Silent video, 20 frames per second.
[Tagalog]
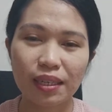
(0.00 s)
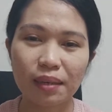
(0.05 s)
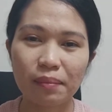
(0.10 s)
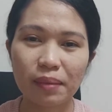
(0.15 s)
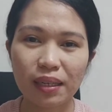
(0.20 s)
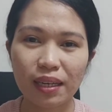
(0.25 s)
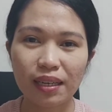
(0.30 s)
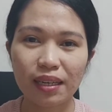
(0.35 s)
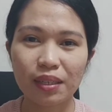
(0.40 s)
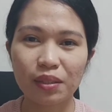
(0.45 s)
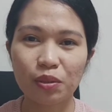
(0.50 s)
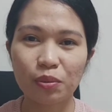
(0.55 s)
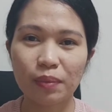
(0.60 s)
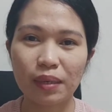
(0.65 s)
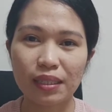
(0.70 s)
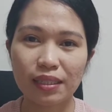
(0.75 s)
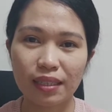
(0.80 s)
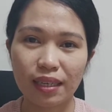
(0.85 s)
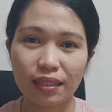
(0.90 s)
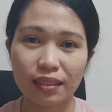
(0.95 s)
back again to
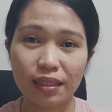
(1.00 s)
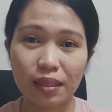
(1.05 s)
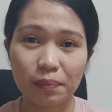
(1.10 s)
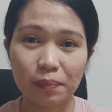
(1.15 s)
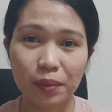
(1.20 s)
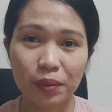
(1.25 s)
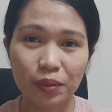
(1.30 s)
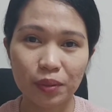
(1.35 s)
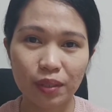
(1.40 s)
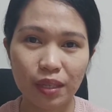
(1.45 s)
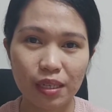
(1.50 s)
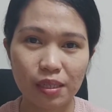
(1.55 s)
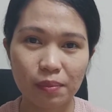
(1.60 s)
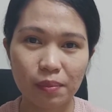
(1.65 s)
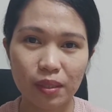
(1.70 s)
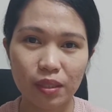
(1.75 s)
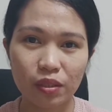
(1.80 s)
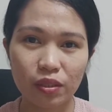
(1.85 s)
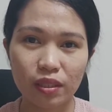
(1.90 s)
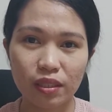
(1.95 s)
my channel. For today's
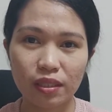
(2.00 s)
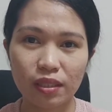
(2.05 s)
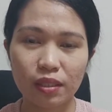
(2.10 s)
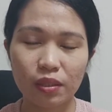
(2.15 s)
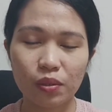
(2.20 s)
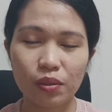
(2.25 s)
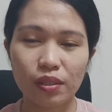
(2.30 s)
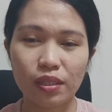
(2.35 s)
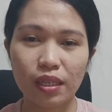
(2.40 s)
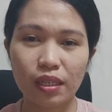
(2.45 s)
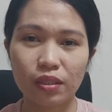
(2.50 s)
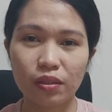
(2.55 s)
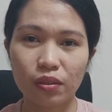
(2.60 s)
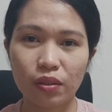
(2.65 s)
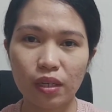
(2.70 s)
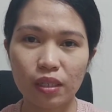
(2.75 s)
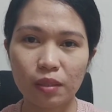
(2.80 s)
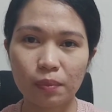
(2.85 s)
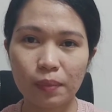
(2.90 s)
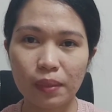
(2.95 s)
video, share ko sa inyo
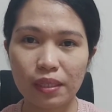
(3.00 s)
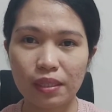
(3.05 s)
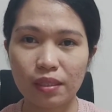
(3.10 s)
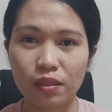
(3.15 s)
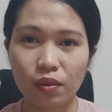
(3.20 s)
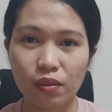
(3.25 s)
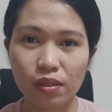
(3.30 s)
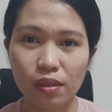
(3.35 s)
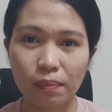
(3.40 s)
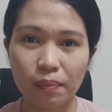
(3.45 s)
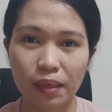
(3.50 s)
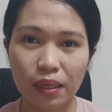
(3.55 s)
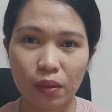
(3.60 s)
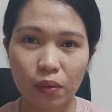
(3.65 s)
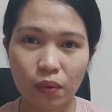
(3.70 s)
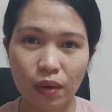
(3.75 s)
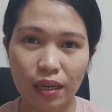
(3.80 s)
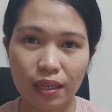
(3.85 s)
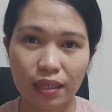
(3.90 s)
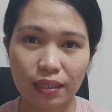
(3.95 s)
yung experience ko sa
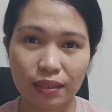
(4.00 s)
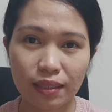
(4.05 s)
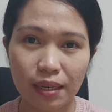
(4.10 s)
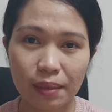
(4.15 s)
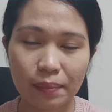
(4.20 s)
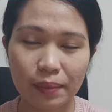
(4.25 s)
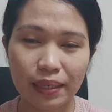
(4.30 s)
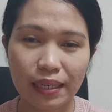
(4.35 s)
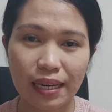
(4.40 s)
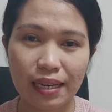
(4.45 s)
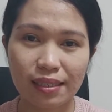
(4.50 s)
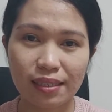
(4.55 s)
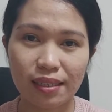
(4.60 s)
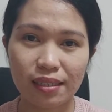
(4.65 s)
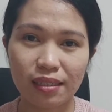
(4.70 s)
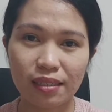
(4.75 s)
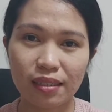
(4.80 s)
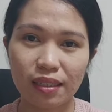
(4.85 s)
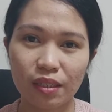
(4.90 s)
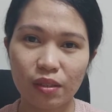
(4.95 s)
pagkuha ng driver
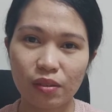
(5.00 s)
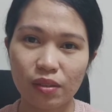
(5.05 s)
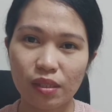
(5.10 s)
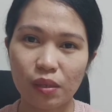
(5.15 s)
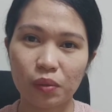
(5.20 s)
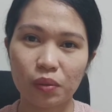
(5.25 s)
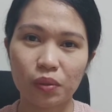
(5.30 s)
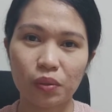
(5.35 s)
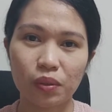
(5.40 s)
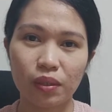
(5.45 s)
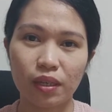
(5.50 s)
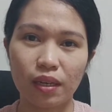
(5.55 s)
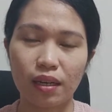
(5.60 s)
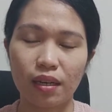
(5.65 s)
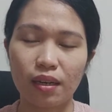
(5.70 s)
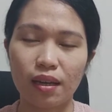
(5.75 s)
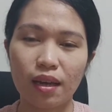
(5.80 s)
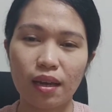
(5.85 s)
license dito sa South Korea.